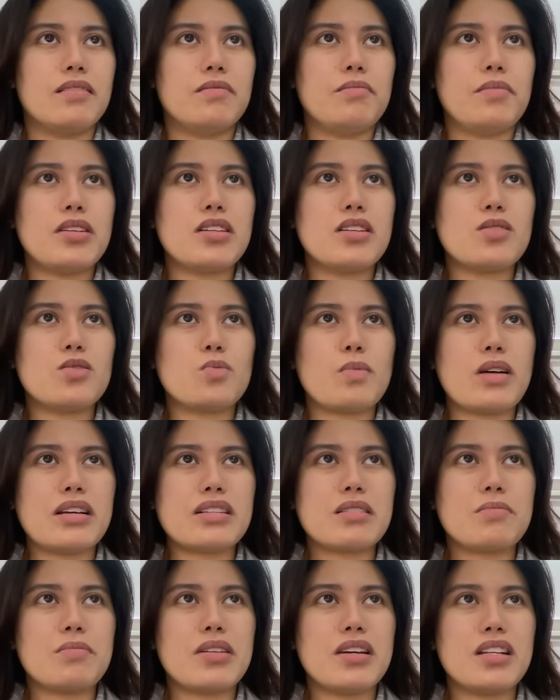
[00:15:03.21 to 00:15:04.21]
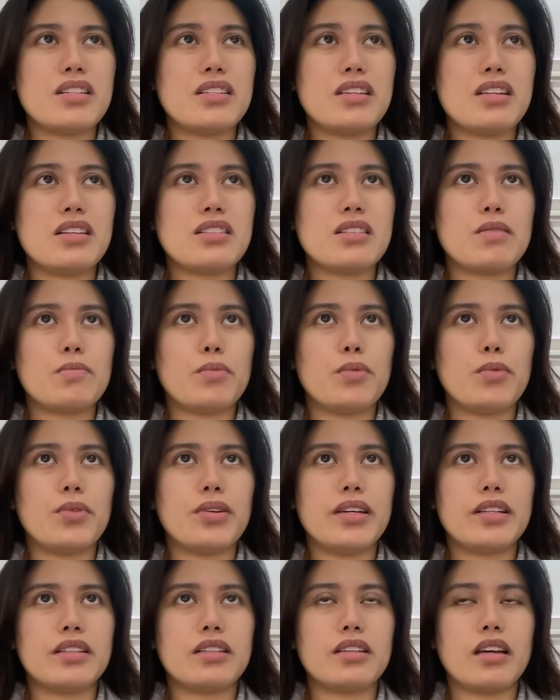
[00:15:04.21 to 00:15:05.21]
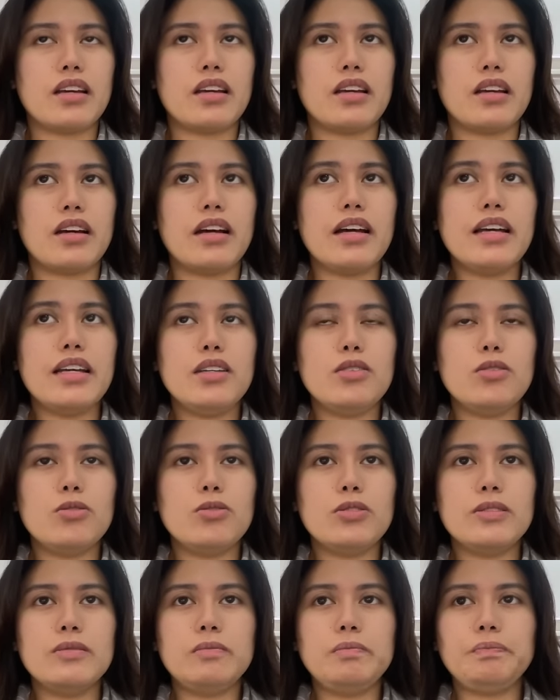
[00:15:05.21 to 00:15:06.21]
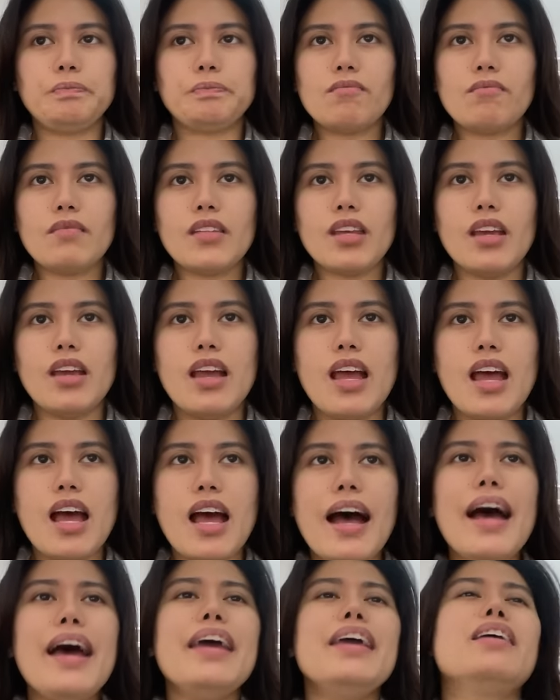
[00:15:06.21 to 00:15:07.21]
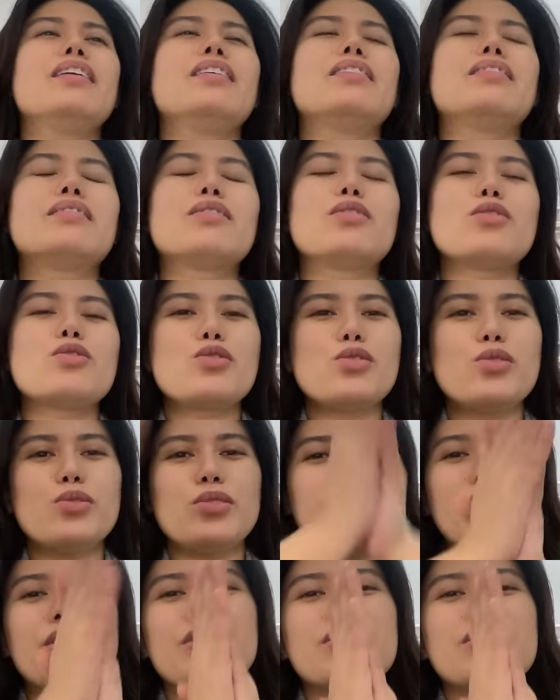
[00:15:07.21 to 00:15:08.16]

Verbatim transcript: Minsan sumasabay na sila sa puyat. Kaya, ayun. Ay! Tapos yung Air